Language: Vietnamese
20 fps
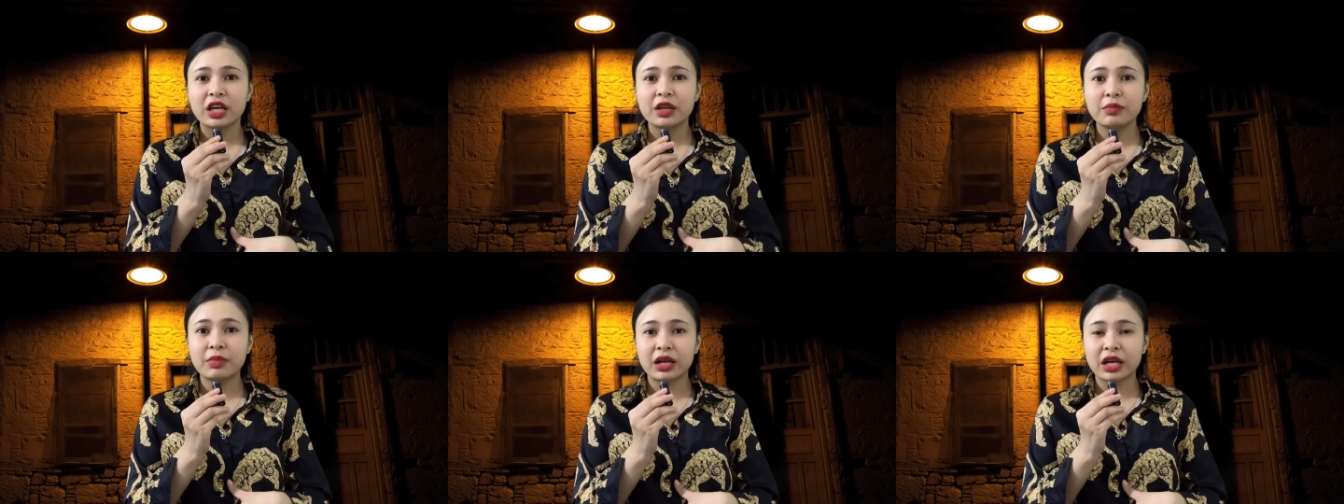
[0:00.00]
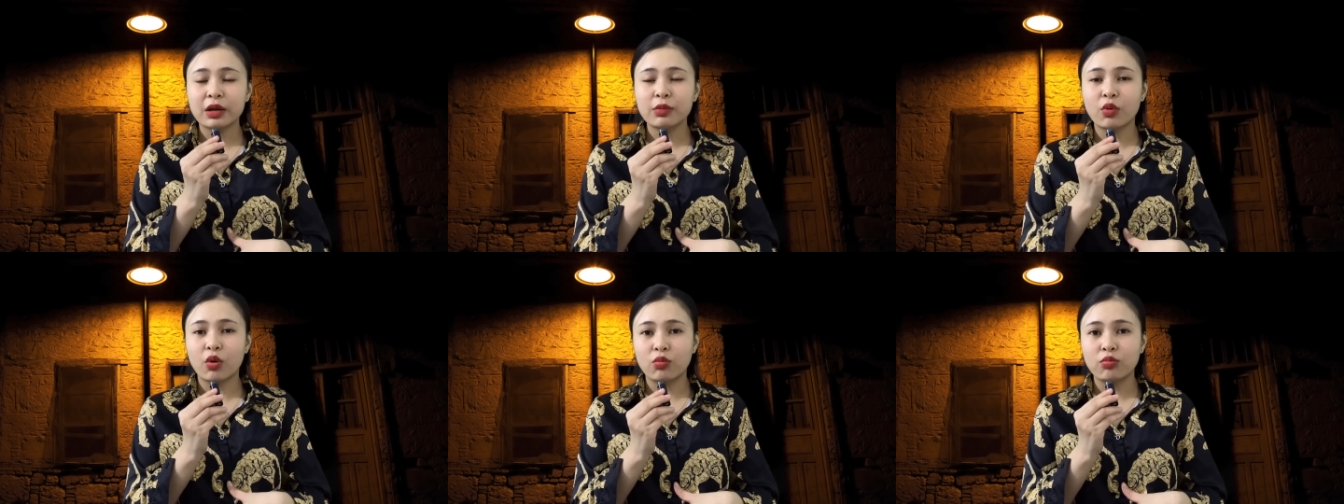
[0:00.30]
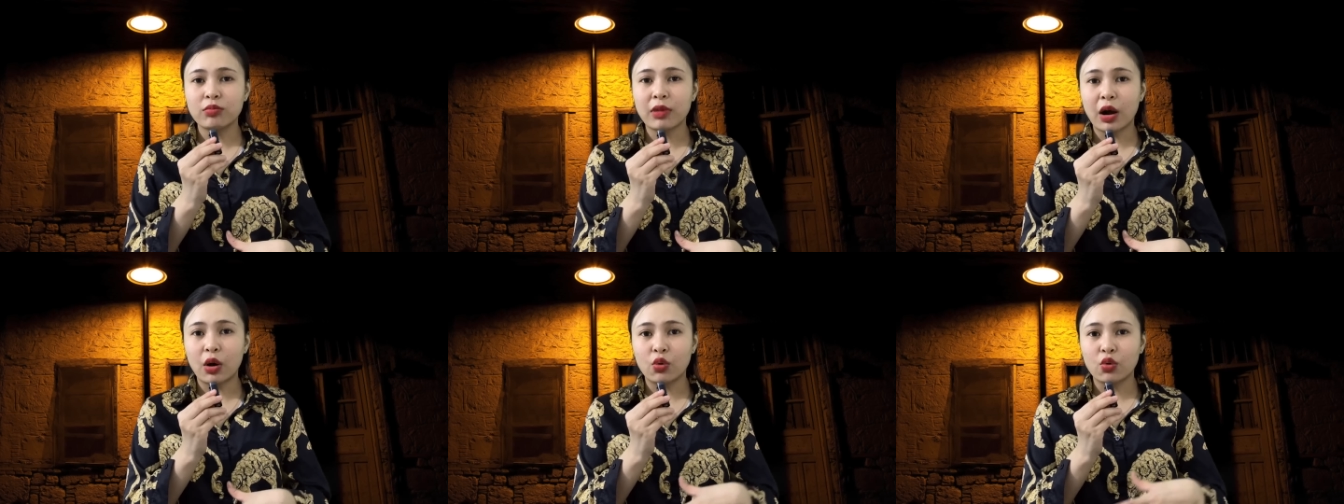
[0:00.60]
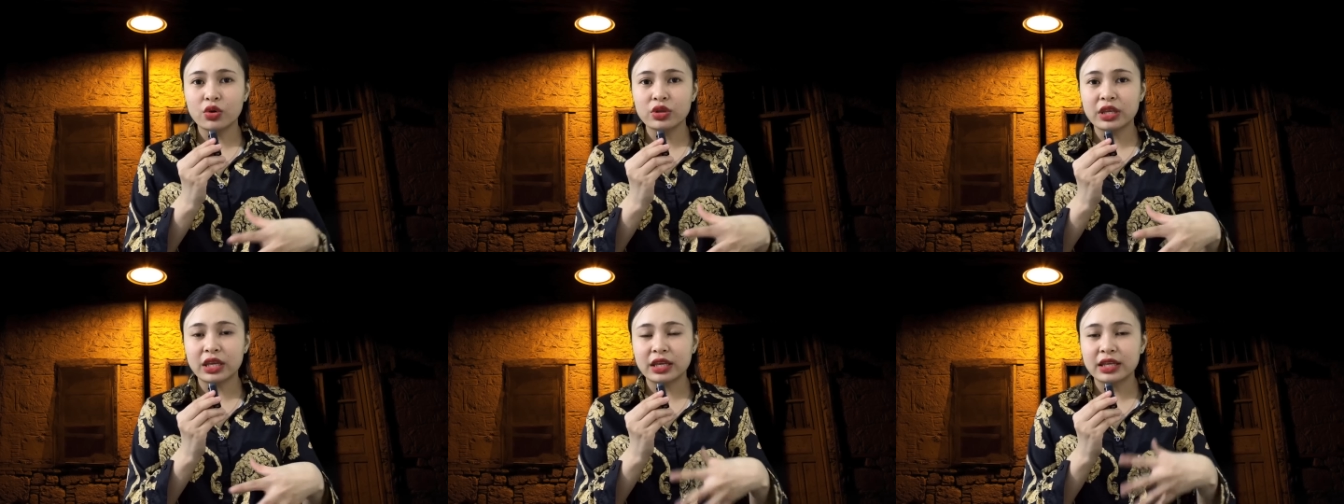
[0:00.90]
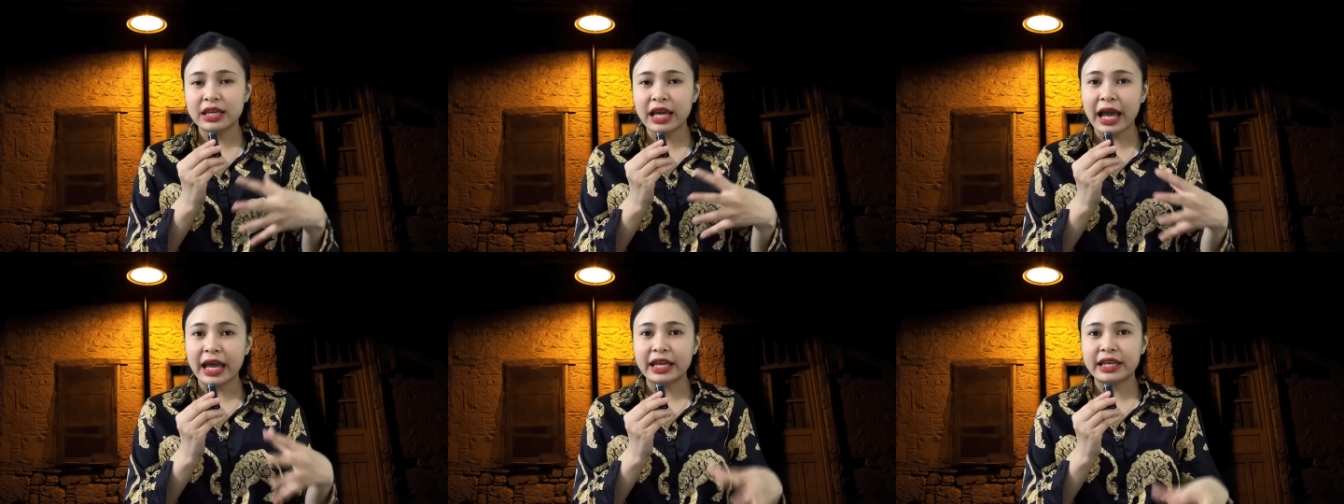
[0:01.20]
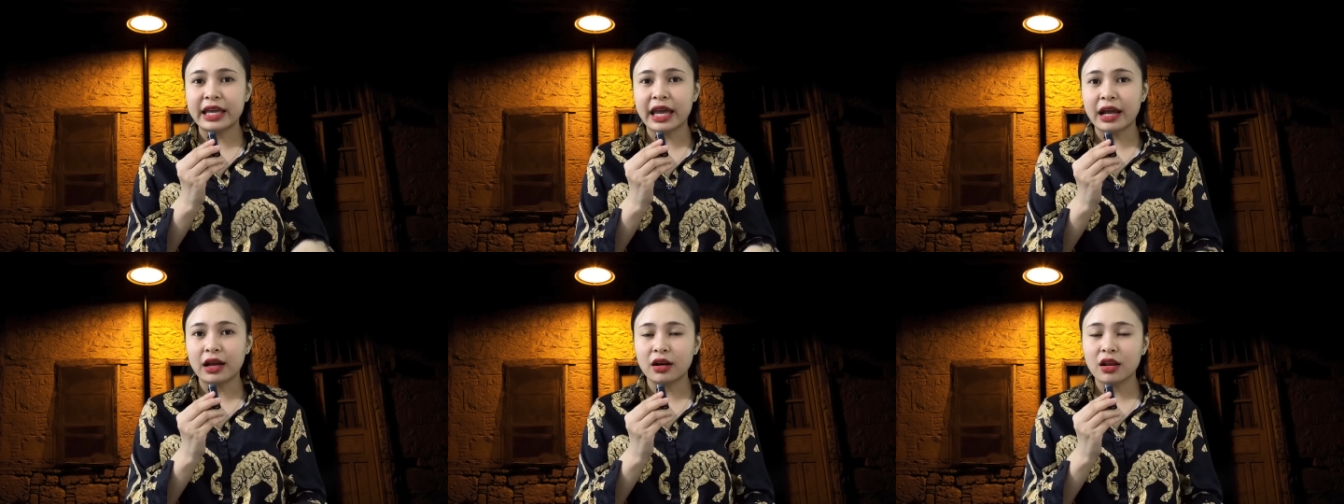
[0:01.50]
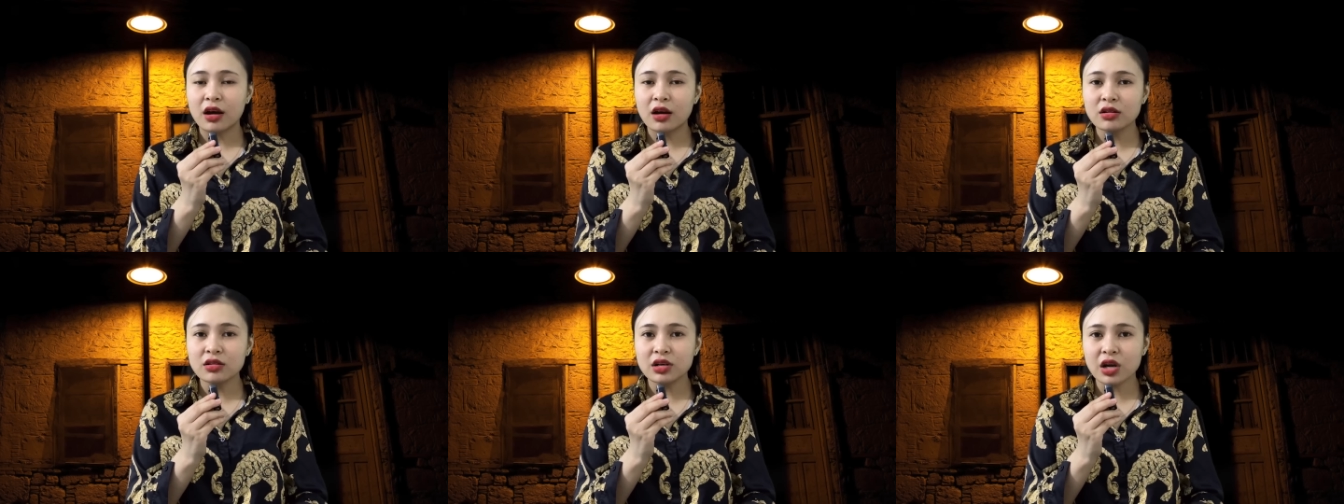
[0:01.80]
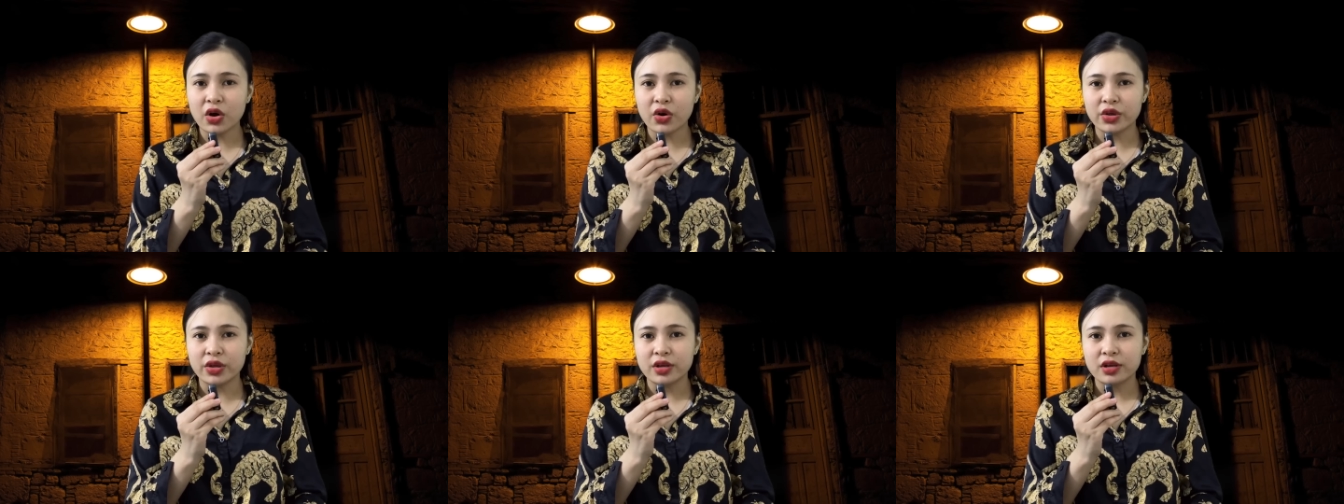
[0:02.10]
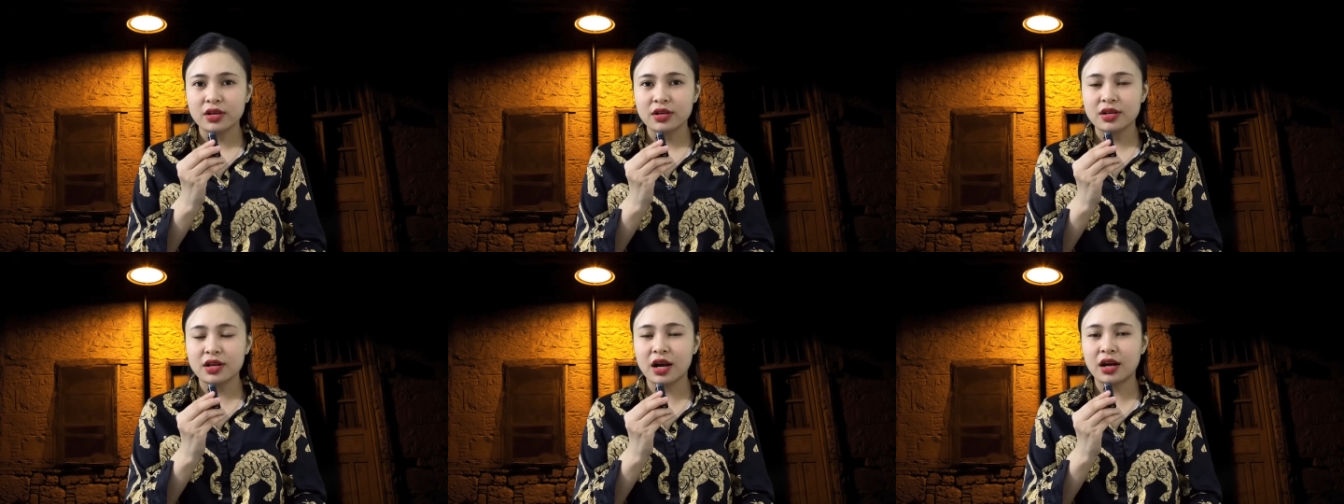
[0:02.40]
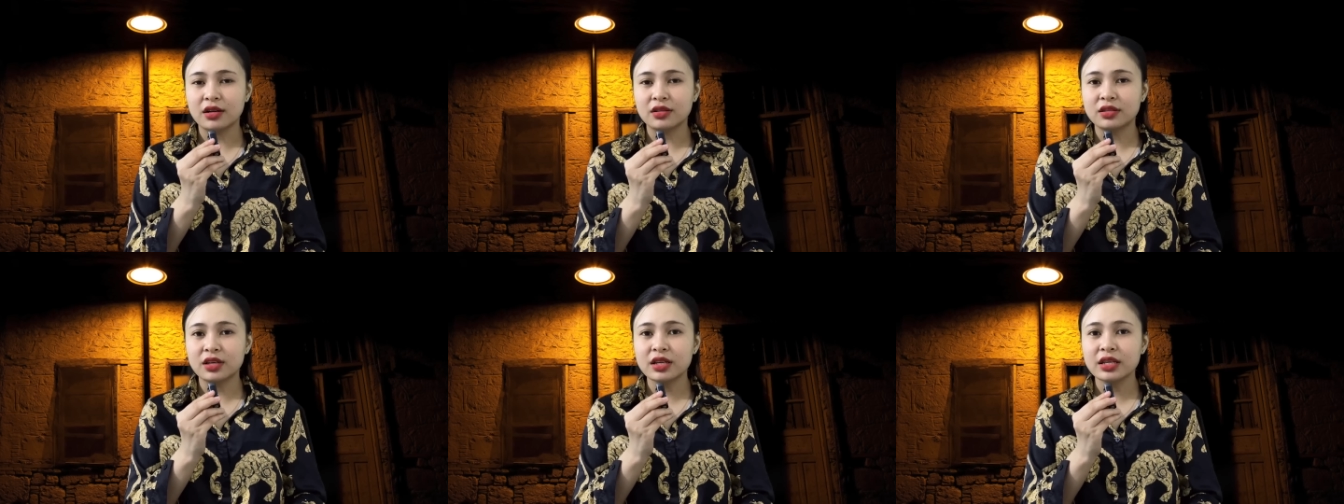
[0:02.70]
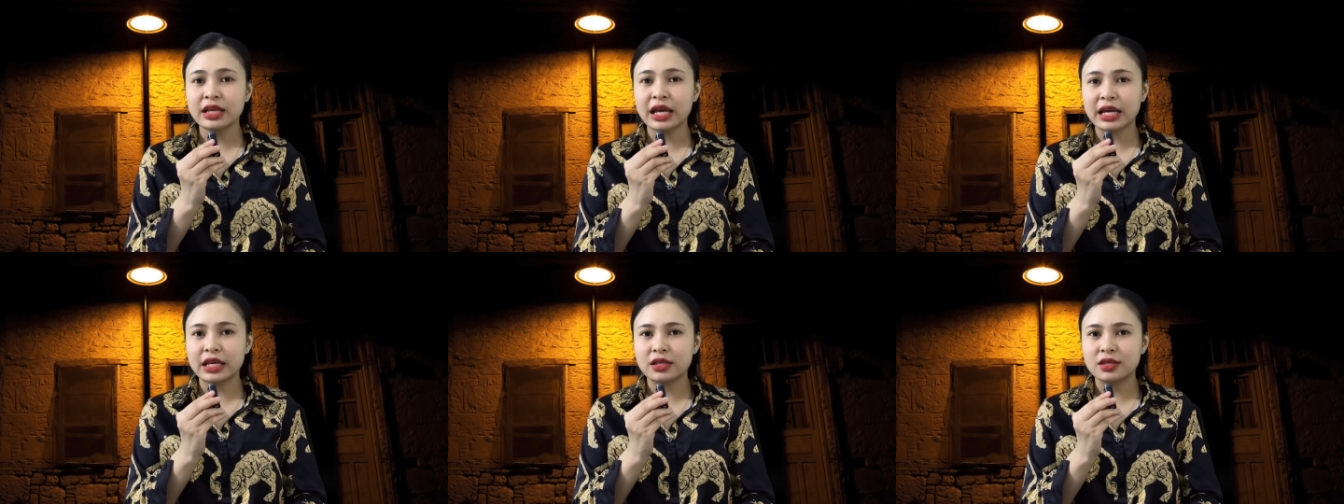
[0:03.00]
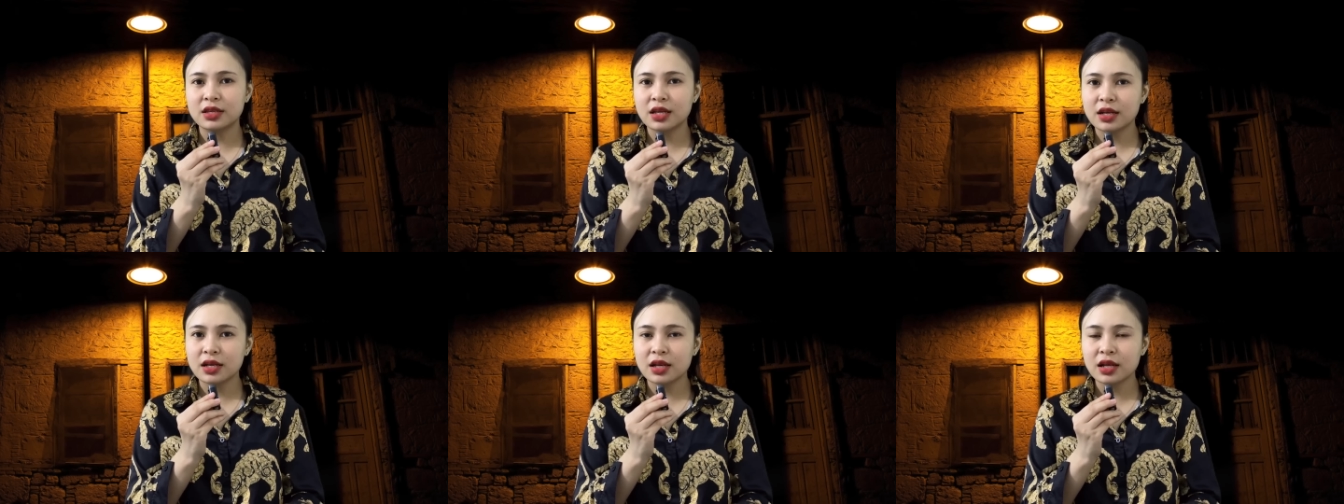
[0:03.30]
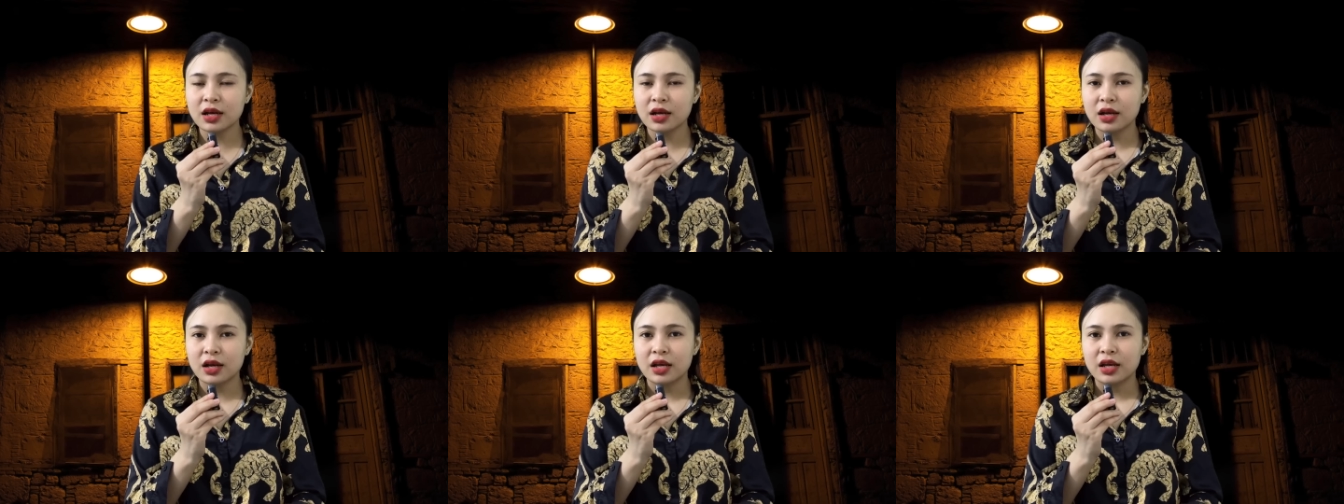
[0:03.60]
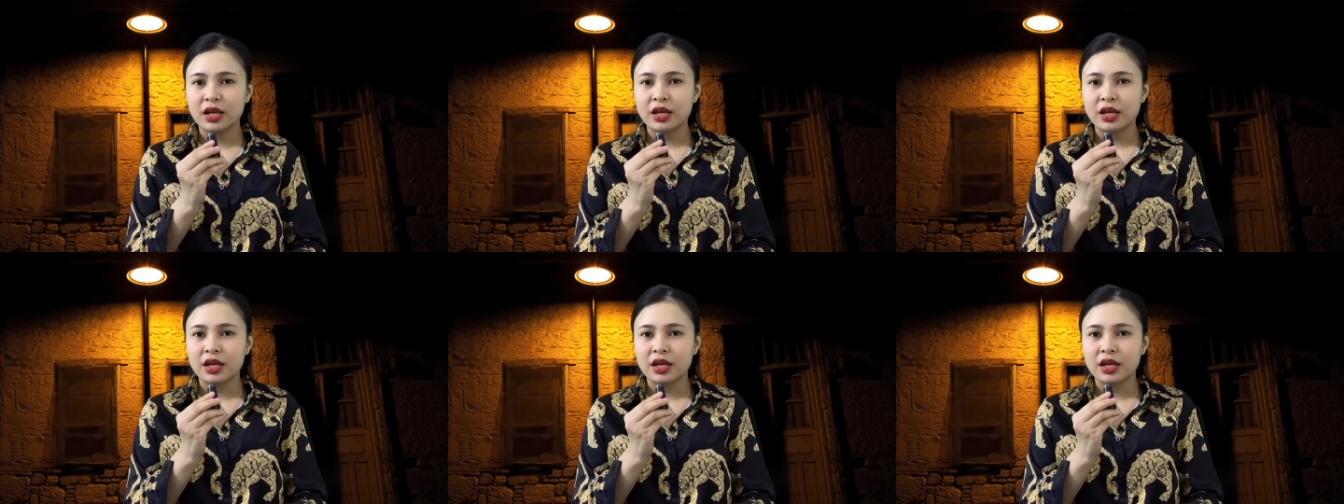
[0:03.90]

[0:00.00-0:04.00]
Khi mà cái bụng bầu của chị ngày càng lớn rồi, gần tới ngày sinh á,